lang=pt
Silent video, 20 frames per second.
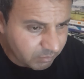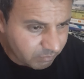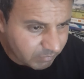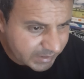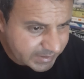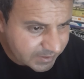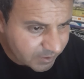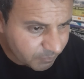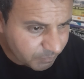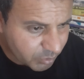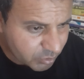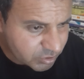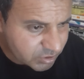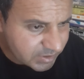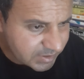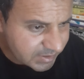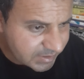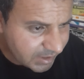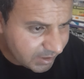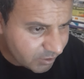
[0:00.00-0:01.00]
Mas não posso
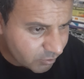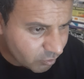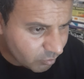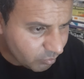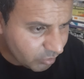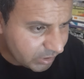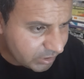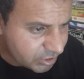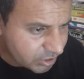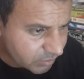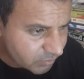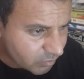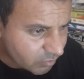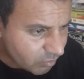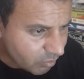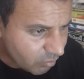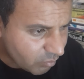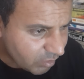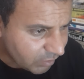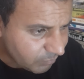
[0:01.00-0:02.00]
dizer-lhe como ele chegou
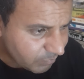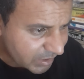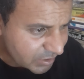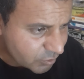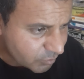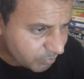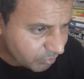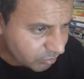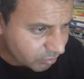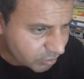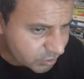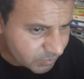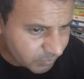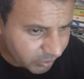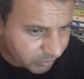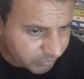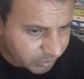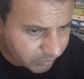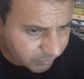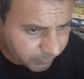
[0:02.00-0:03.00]
ou quanto passou por nós, meu
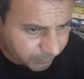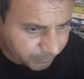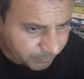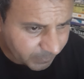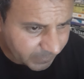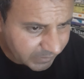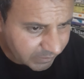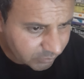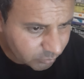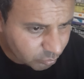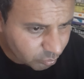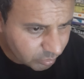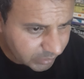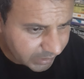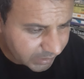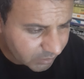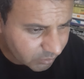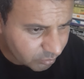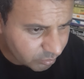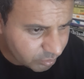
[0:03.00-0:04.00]
amigo. Tudo
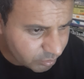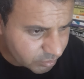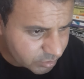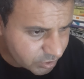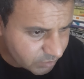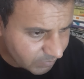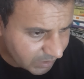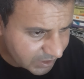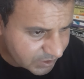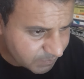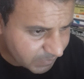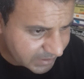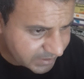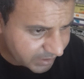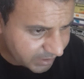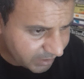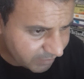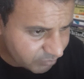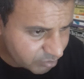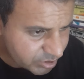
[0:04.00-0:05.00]
era glorioso demais,
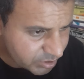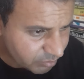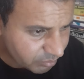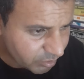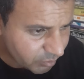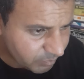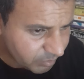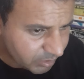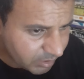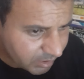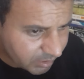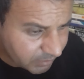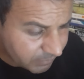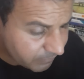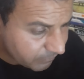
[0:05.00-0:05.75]
passarei a você o que eu puder.